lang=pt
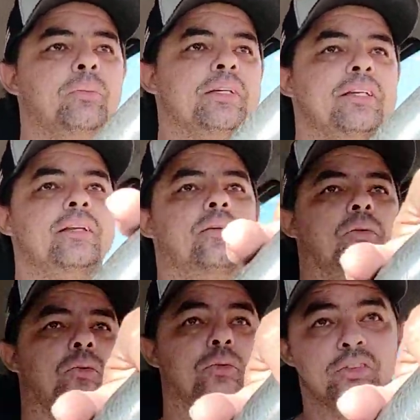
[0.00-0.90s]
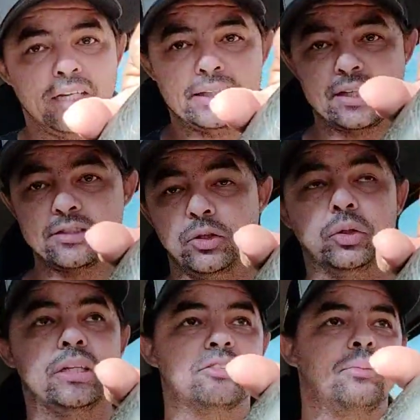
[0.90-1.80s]
mas ele consegue trazer
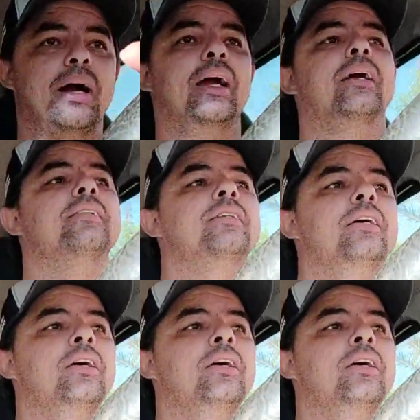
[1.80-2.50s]
outras marcas.